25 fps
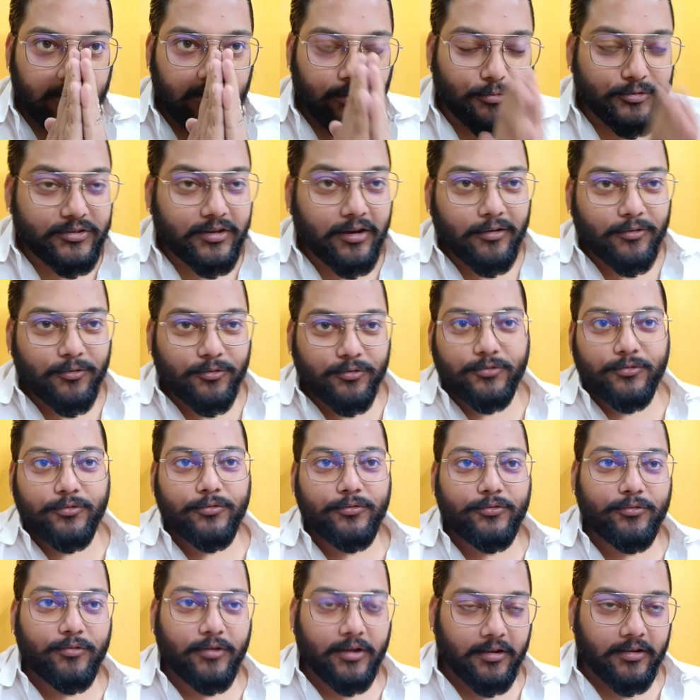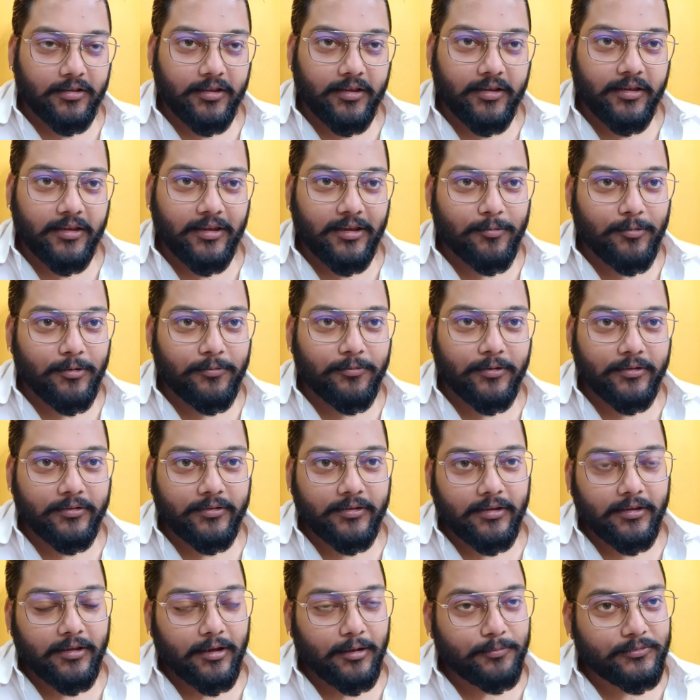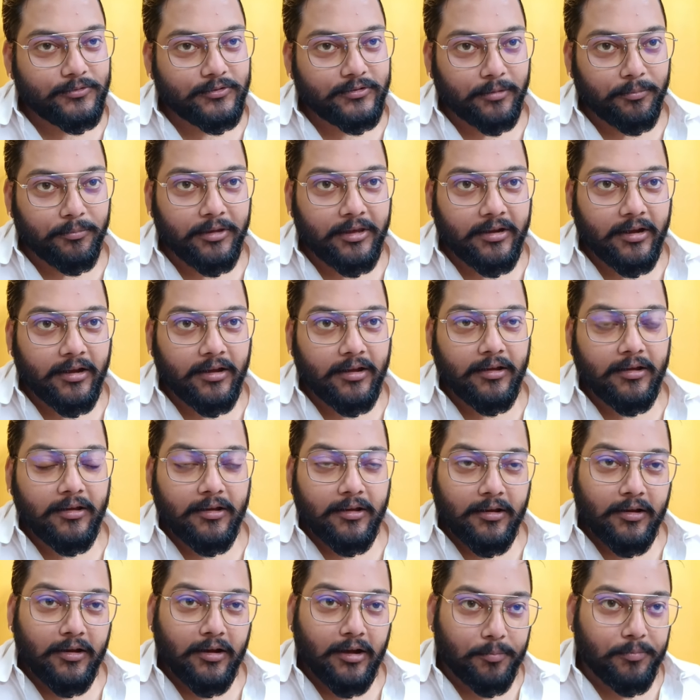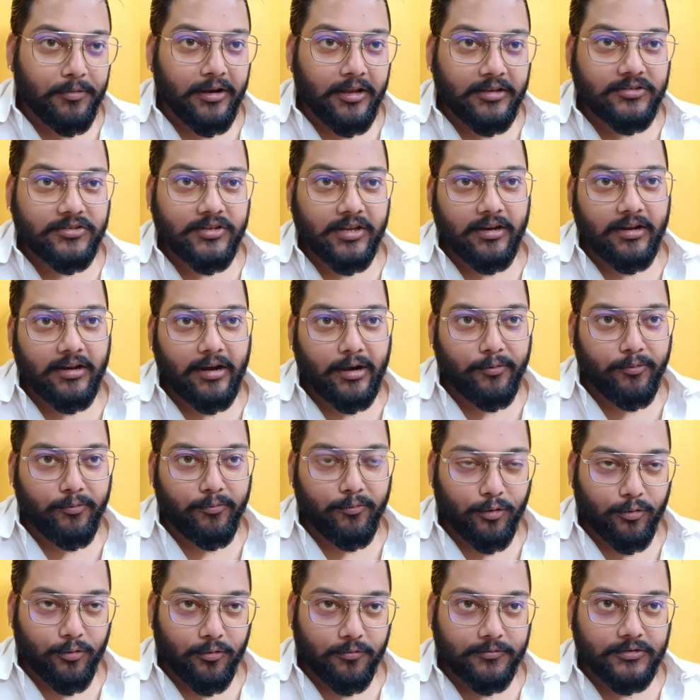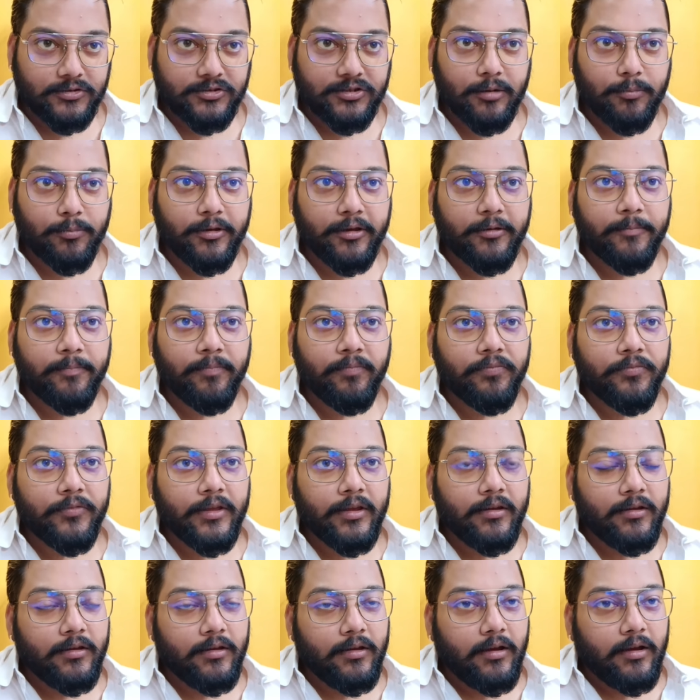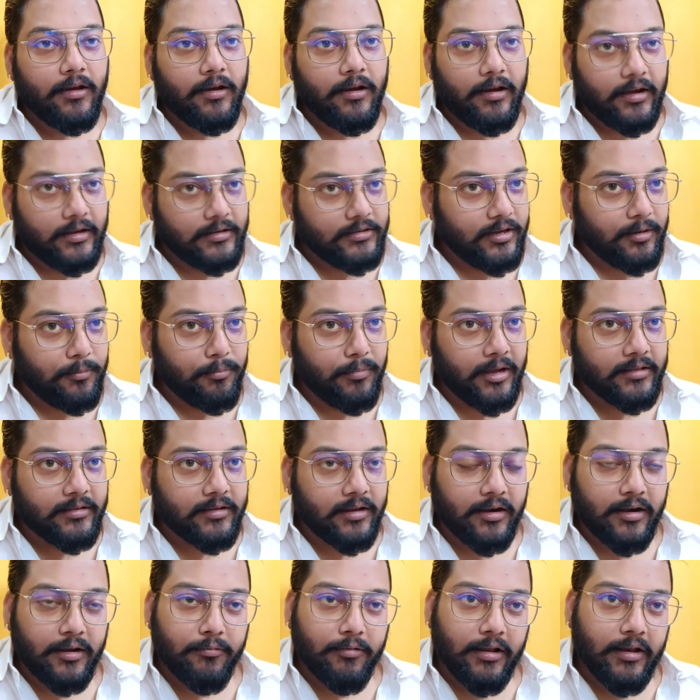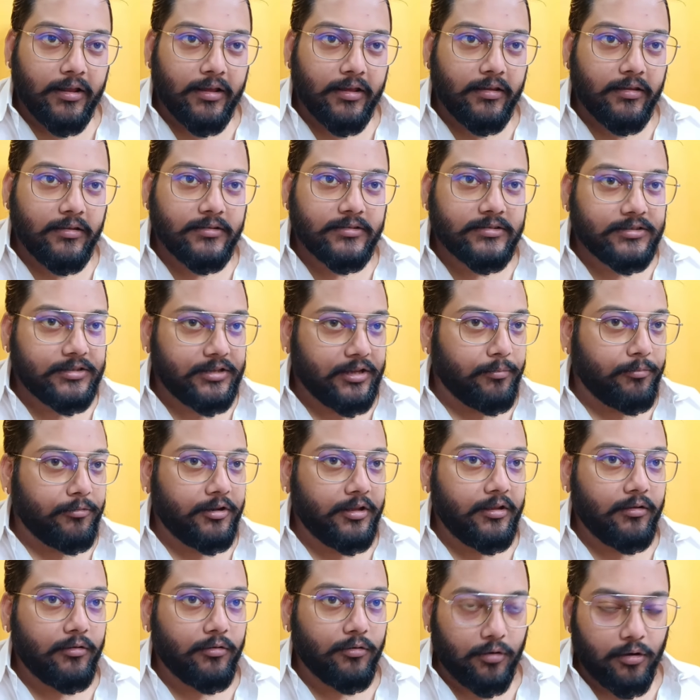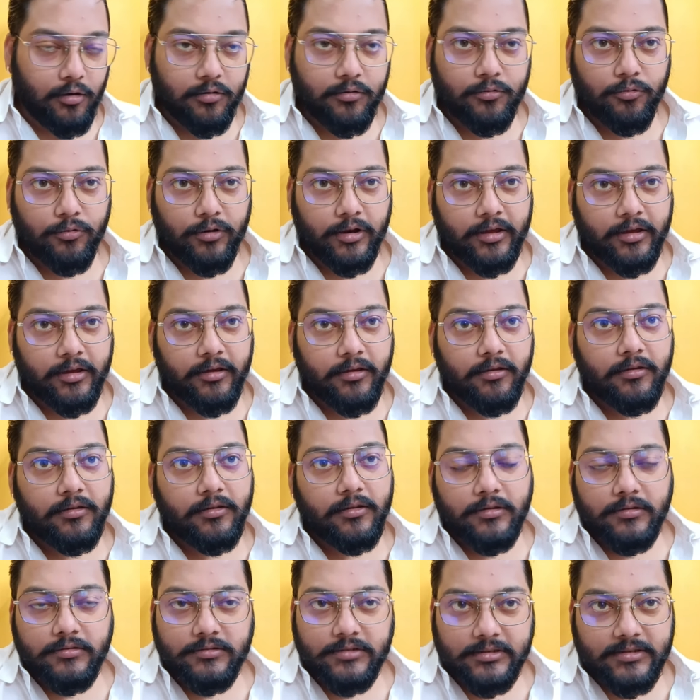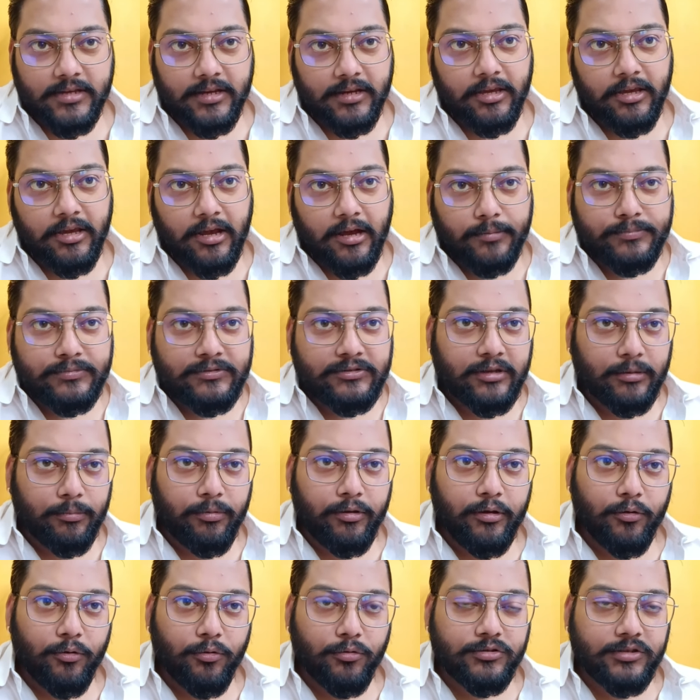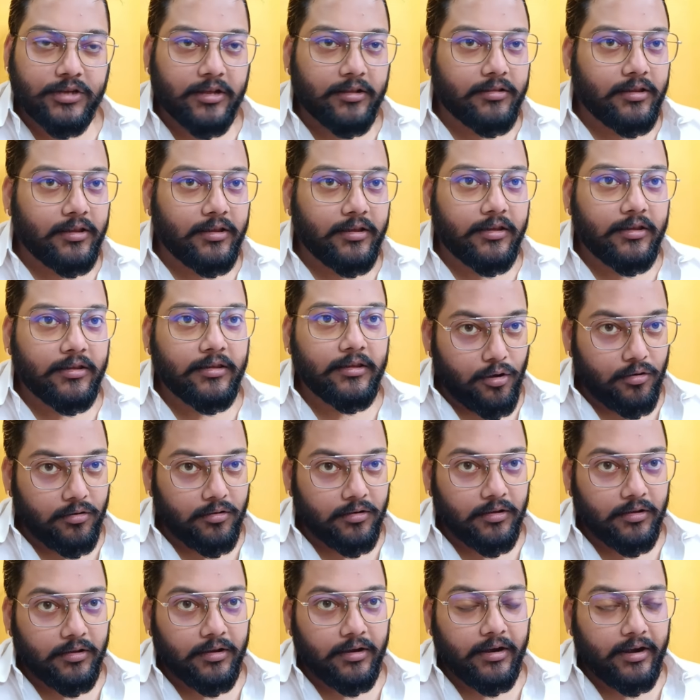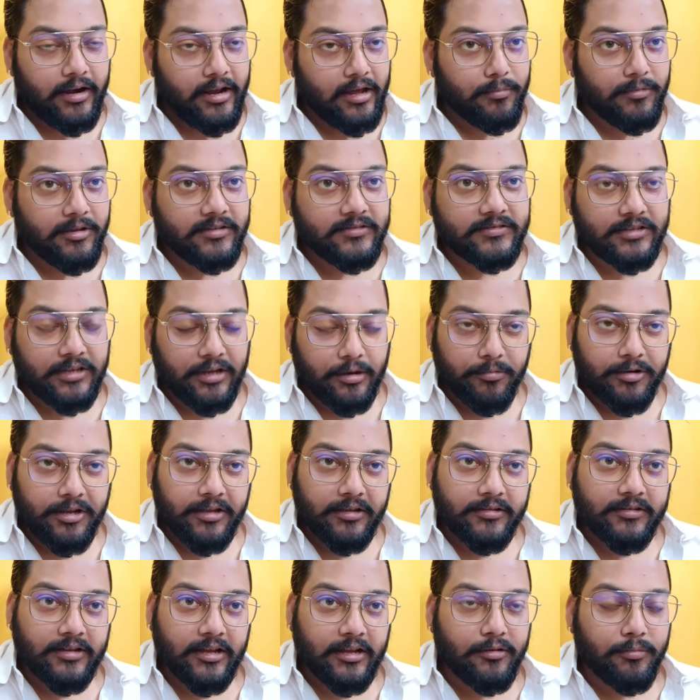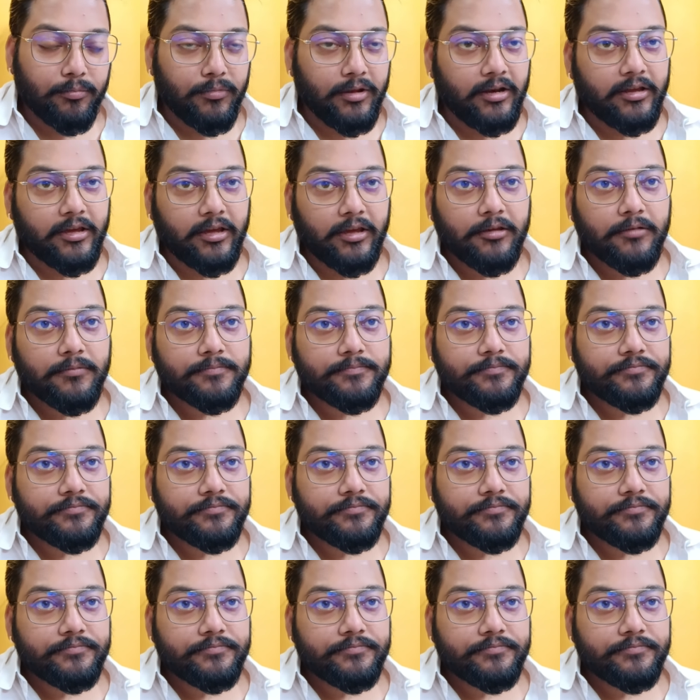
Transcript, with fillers: नमस्कार दोस्तों स्वागत है एक बार फिर से आप सभी का अपने इस चैनल आरवी ब्लॉग ऑफिशियल पे आज हम बात करने वाले हैं सी एम टी ग्लॉक को लेके जैसा कि आप सभी लोग जानते हैं ग्लॉक इंडिया में सी एम टी के साथ मिलके